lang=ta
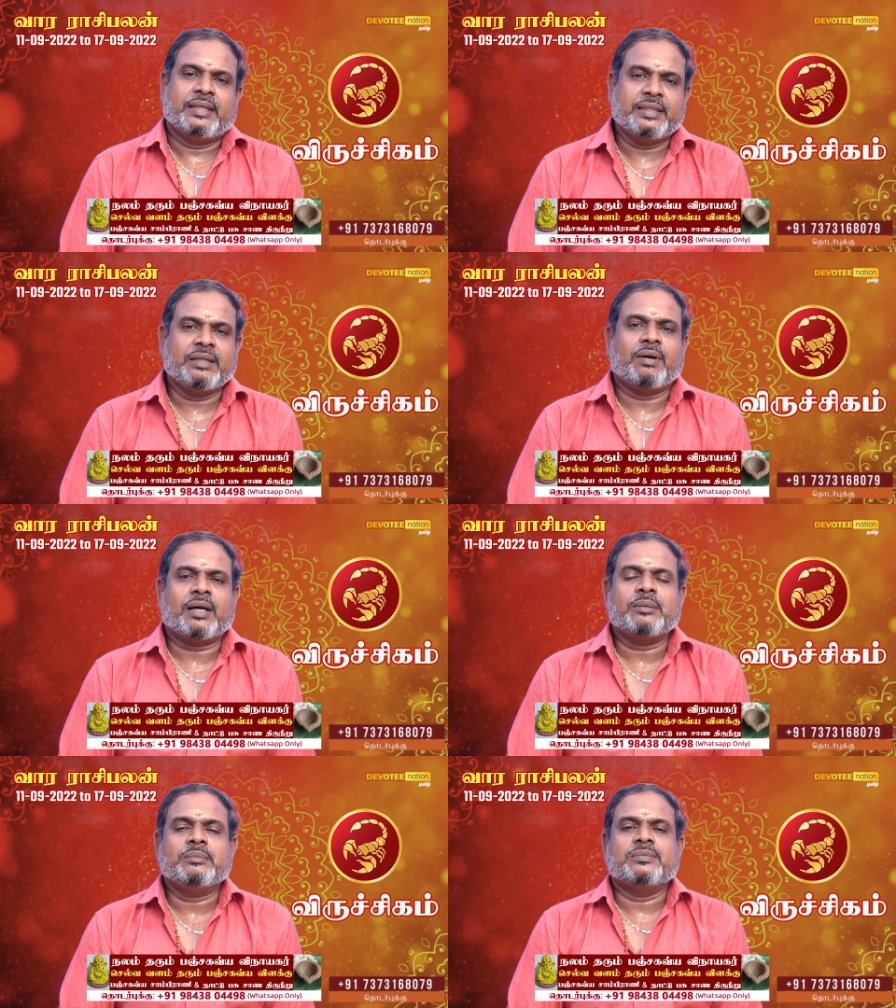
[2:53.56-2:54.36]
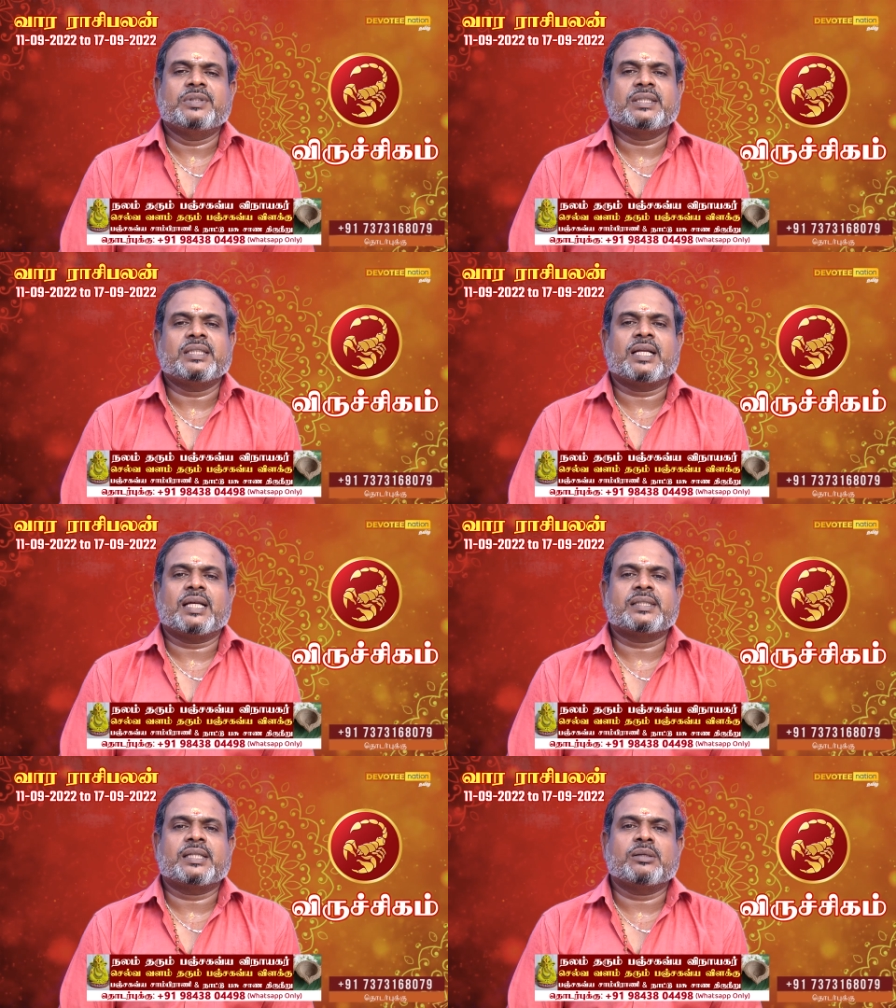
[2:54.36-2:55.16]
இந்த வாரம் விருச்சிக
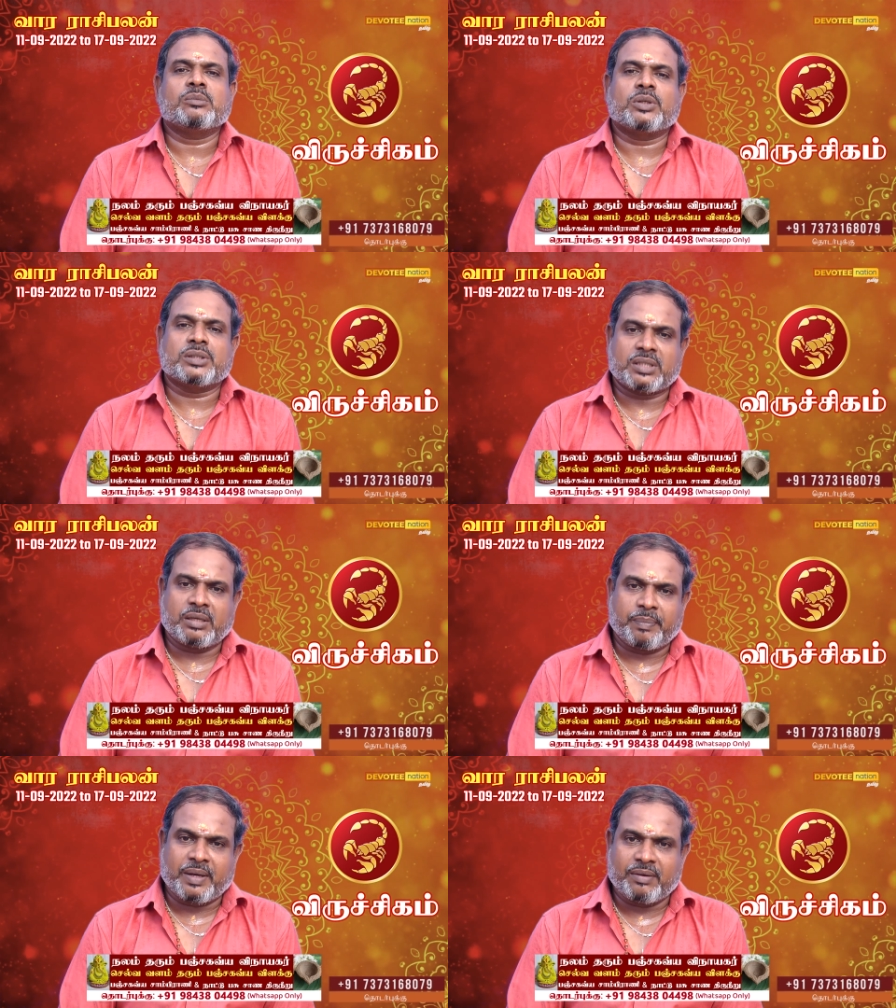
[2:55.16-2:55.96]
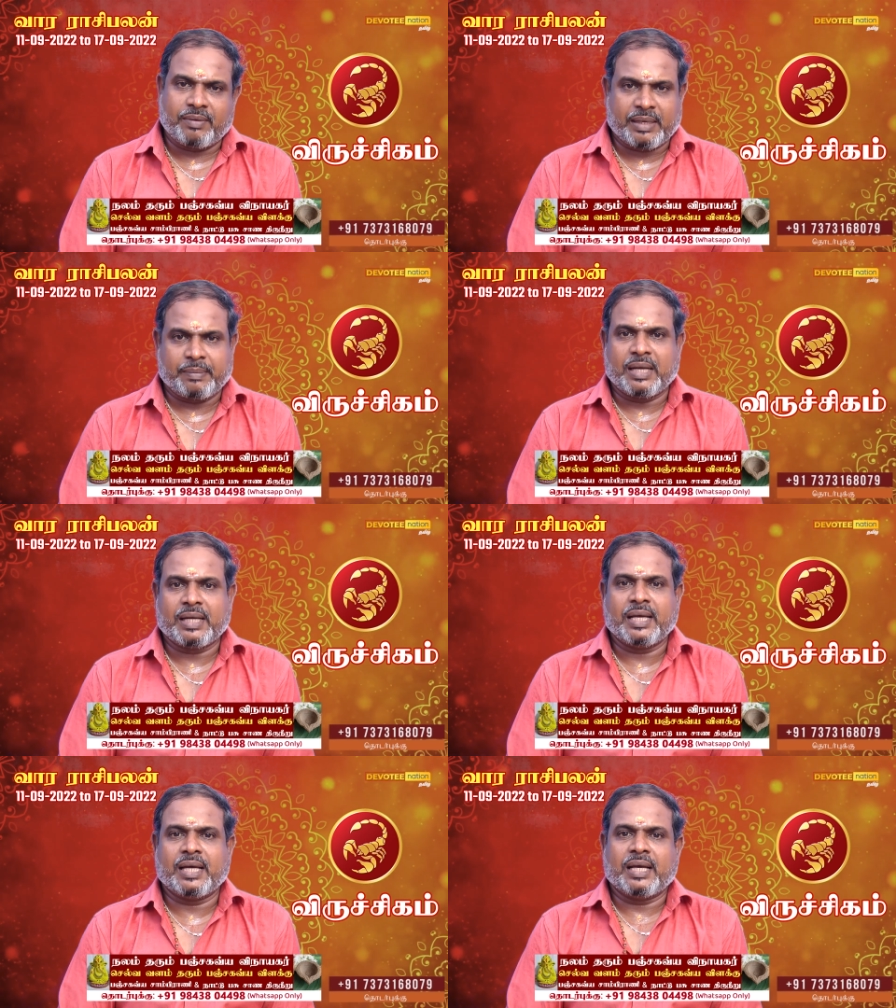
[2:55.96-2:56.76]
ராசிக்கும் ஒரு சிறப்பான வாரமாக
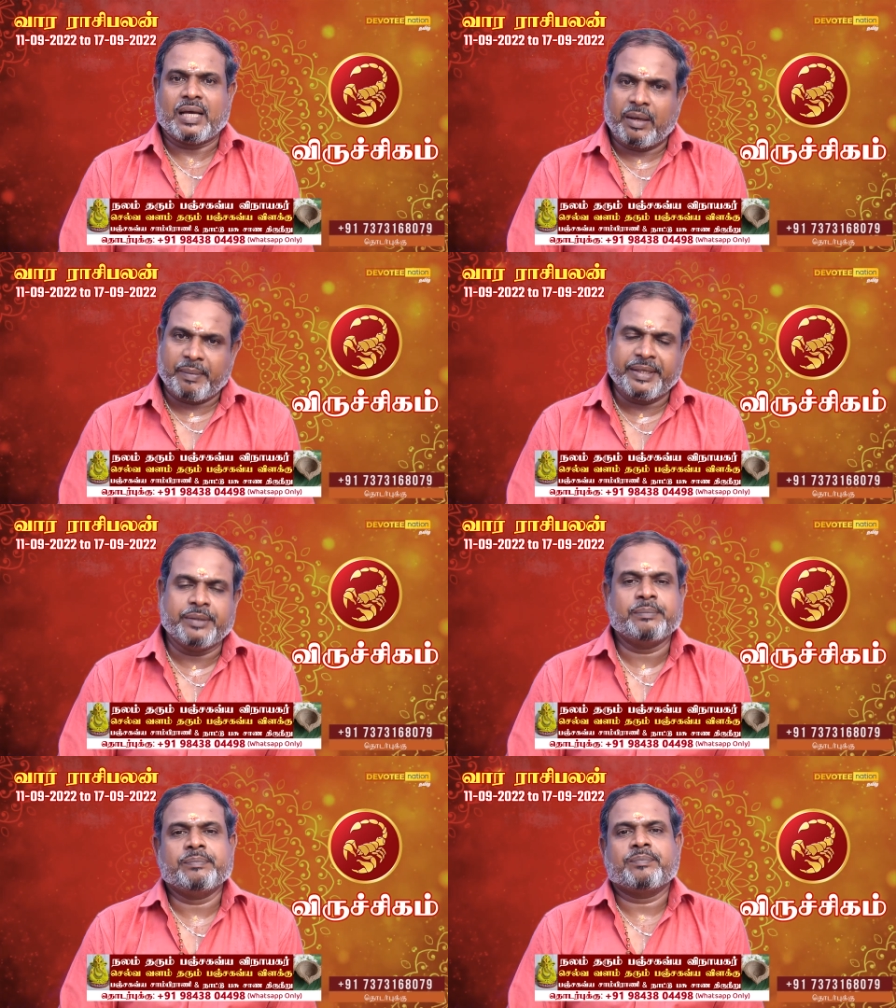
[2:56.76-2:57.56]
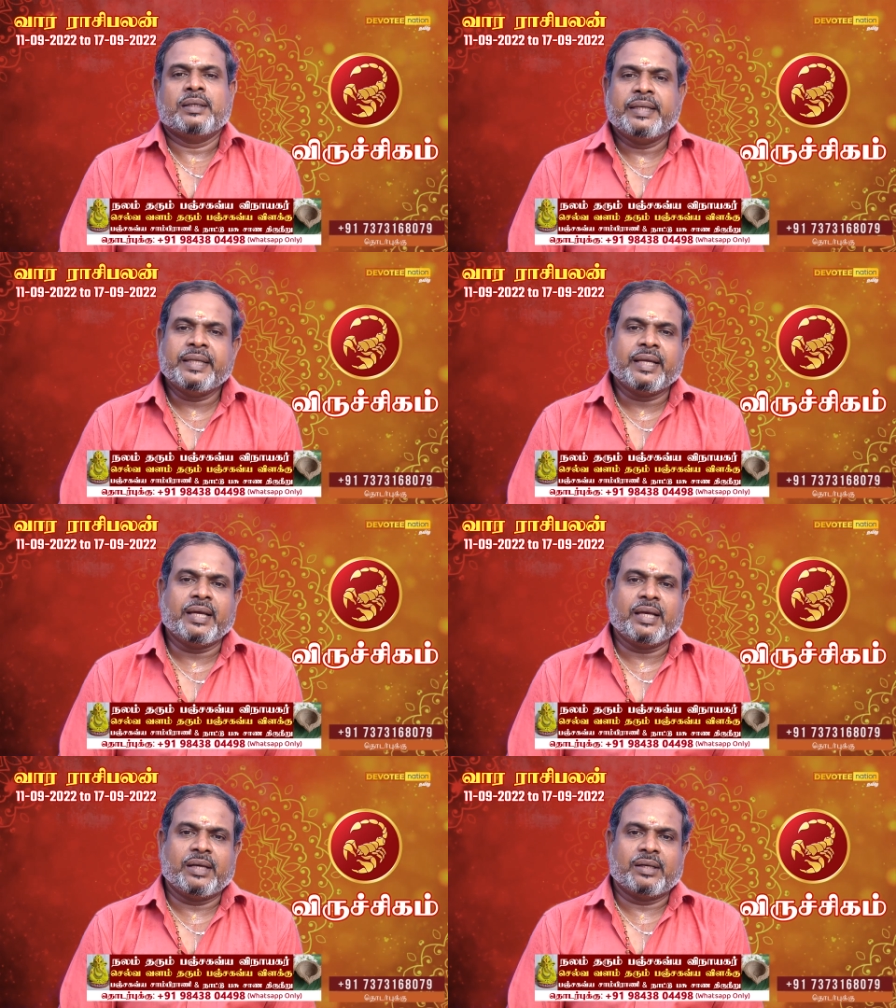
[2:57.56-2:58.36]
அமையும்
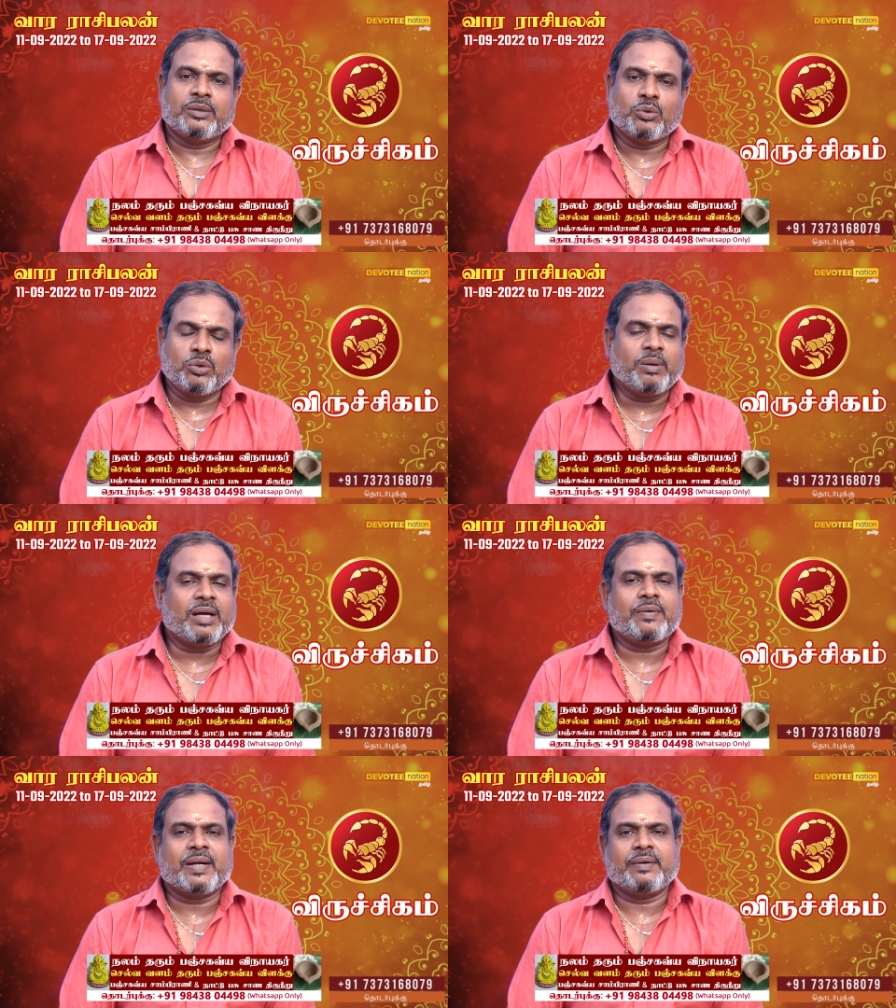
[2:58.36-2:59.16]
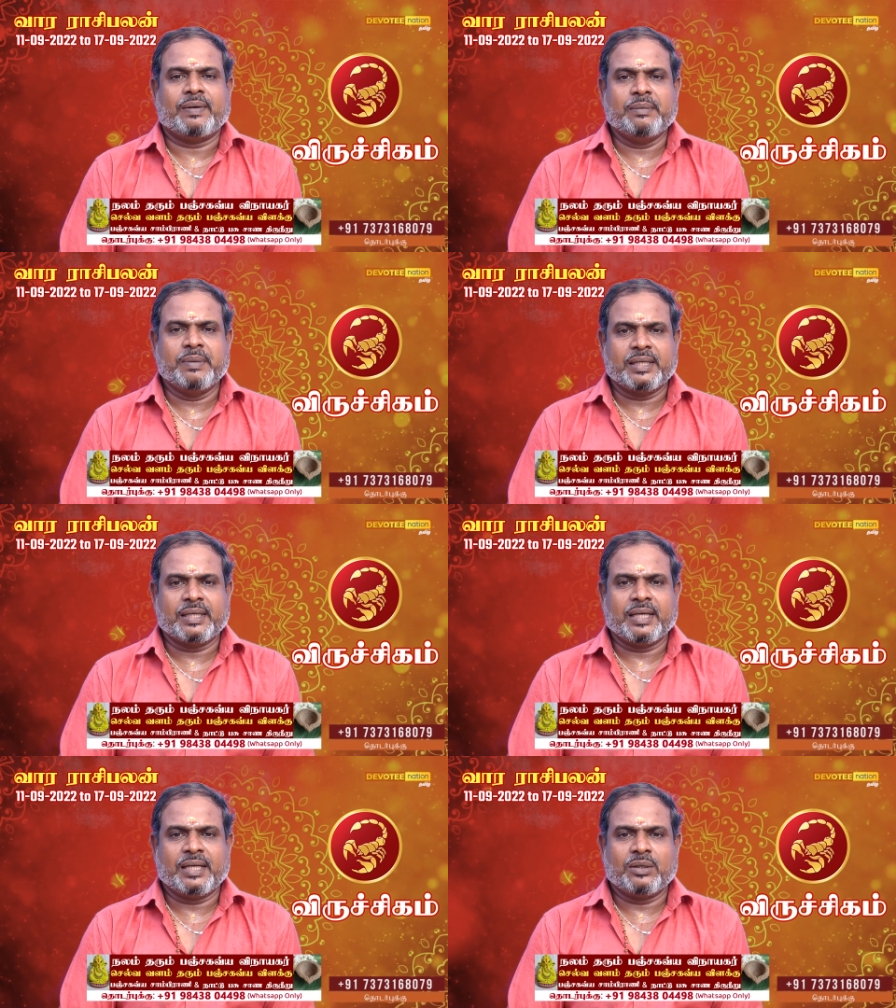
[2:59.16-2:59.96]
நீங்கள் குரு பகவானை
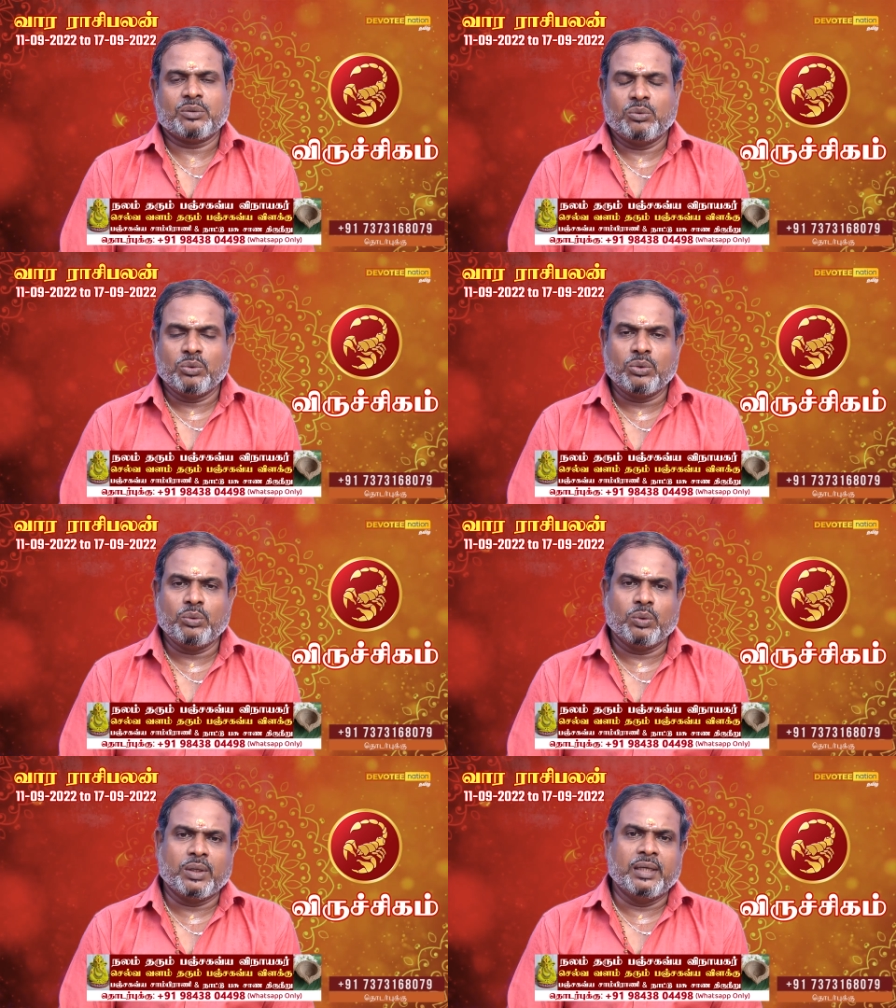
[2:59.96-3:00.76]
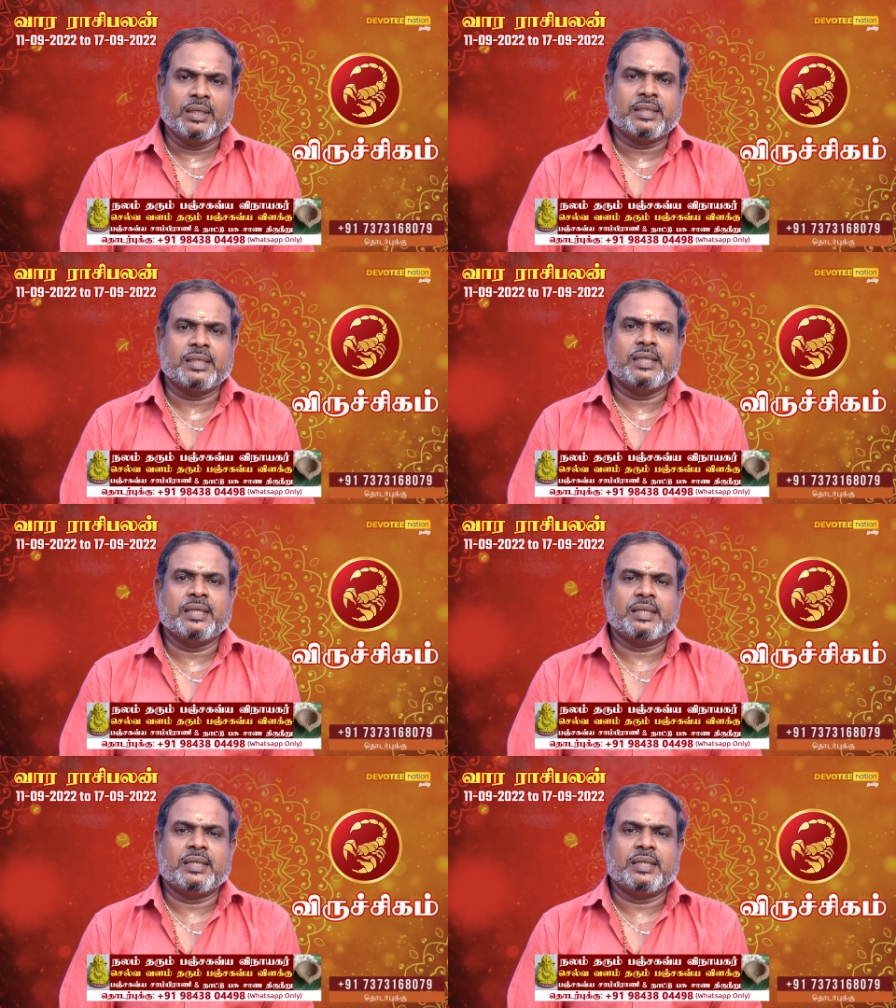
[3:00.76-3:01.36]
வழிபடுங்க குரு உங்களுக்கு